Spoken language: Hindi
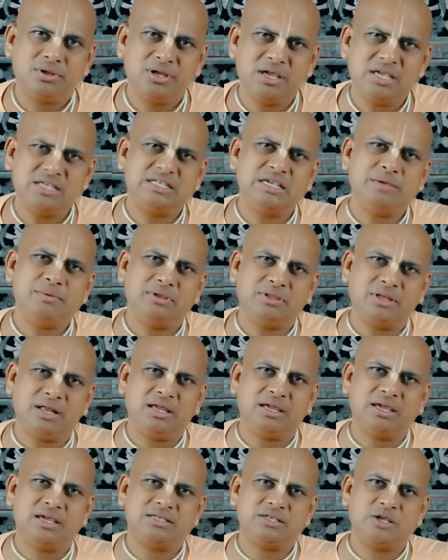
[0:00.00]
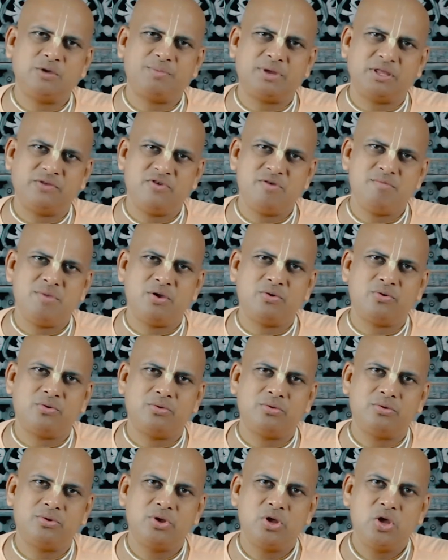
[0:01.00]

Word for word: किसी भी तरीके से पदवी में हो